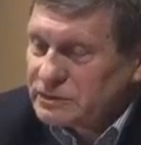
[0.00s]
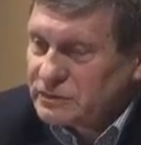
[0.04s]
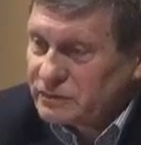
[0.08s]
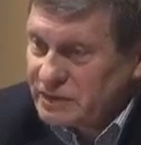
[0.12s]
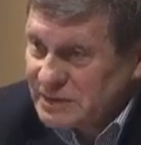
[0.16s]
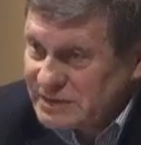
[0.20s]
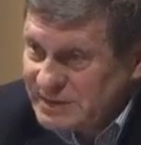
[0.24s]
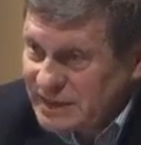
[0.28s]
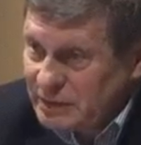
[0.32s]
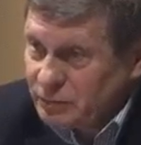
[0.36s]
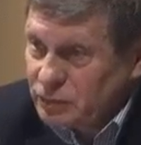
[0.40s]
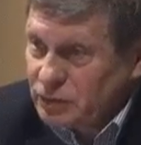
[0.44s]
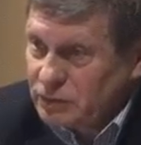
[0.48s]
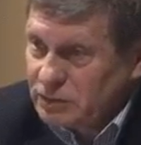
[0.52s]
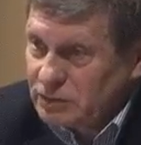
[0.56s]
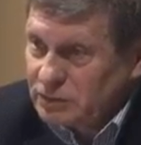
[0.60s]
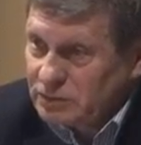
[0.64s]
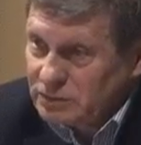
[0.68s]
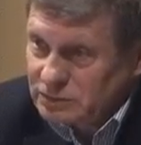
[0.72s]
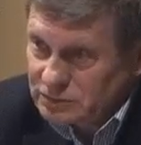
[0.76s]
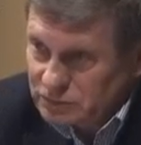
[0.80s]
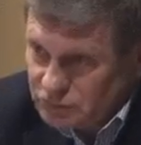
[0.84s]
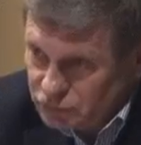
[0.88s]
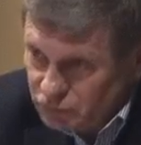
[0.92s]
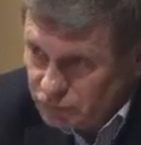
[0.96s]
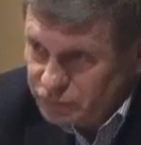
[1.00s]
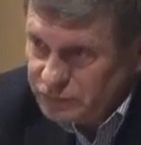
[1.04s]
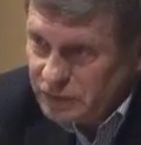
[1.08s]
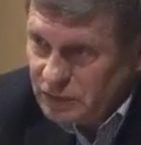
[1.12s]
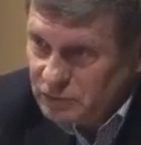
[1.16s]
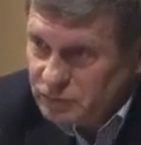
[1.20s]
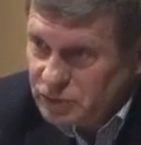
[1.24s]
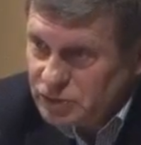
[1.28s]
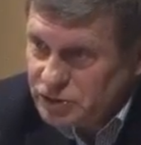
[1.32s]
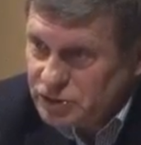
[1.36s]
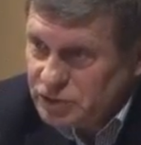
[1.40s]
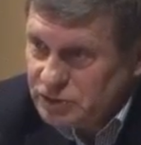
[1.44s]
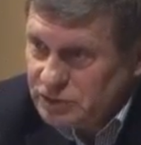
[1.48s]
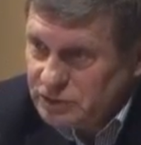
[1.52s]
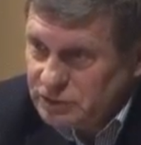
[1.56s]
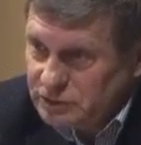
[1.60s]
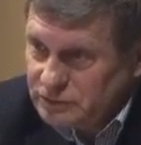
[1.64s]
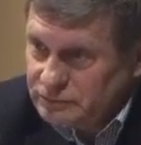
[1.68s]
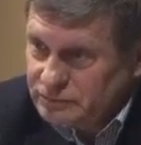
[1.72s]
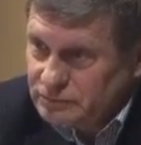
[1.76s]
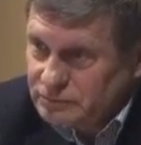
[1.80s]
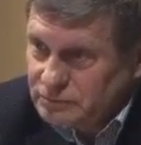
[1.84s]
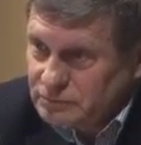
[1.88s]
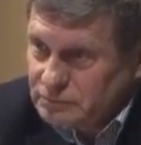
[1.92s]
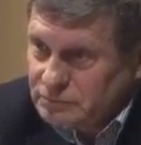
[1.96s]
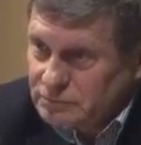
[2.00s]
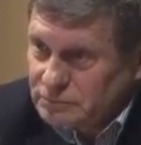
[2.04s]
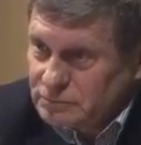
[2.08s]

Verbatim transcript: Więc wracamy do głównej myśli,